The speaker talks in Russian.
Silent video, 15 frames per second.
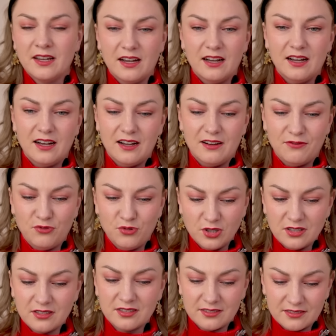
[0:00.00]
а,
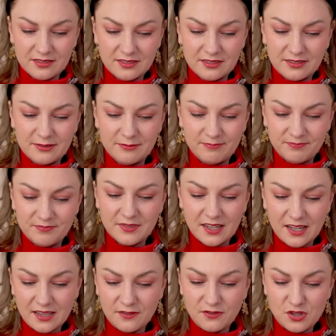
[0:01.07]
вот э,
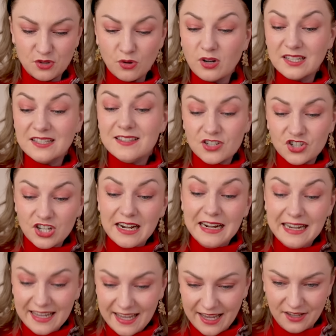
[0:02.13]
это все, к
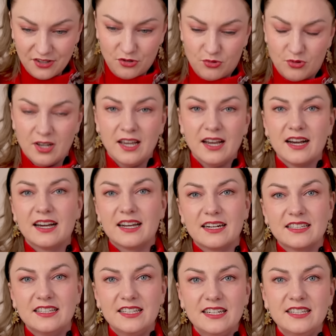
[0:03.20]
сожалению,
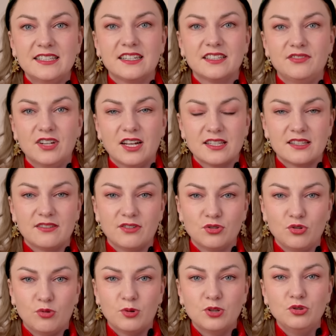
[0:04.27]
характеристика 12
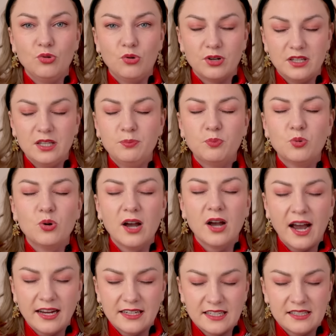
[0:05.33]
дома. Но не
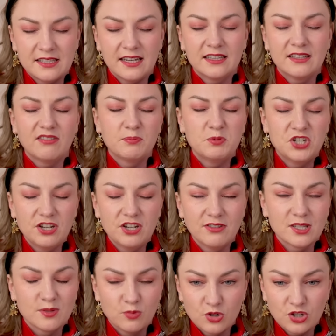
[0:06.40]
пугайтесь, это вообще,
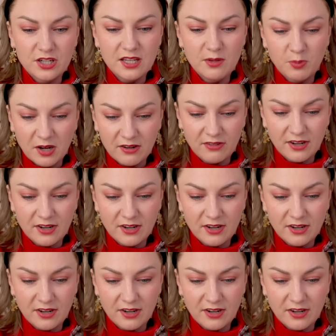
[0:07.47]
возможно, не про